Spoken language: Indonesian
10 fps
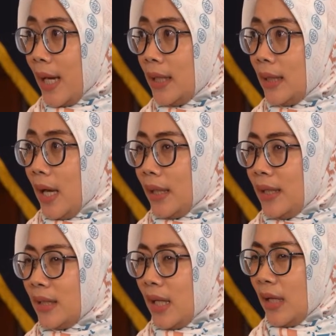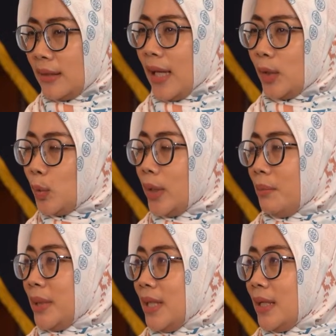pasti kan ada salah
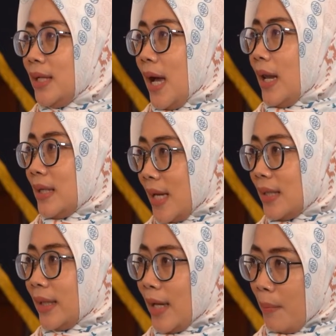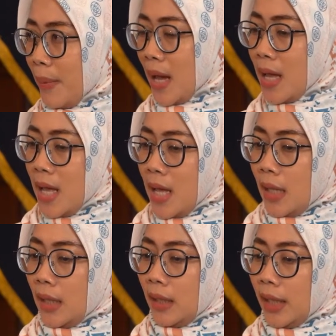satu yang menjadi alasan kenapa
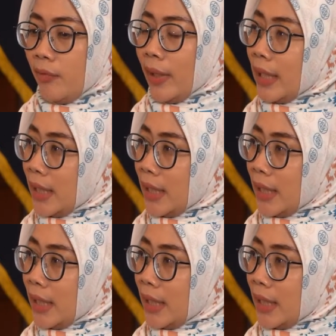uh, ya.